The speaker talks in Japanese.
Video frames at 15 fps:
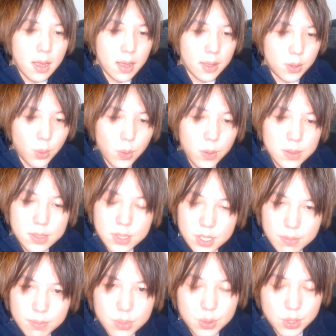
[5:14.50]
同一
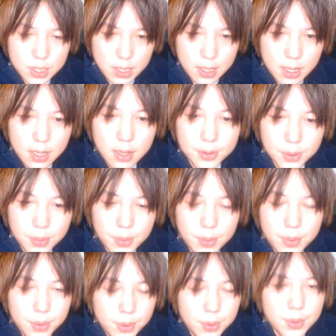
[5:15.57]
人物じゃないかと
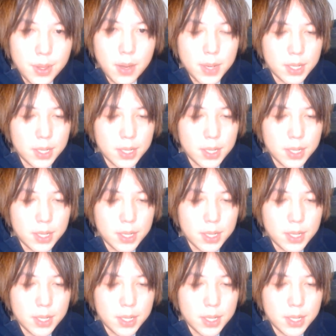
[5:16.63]
いうね、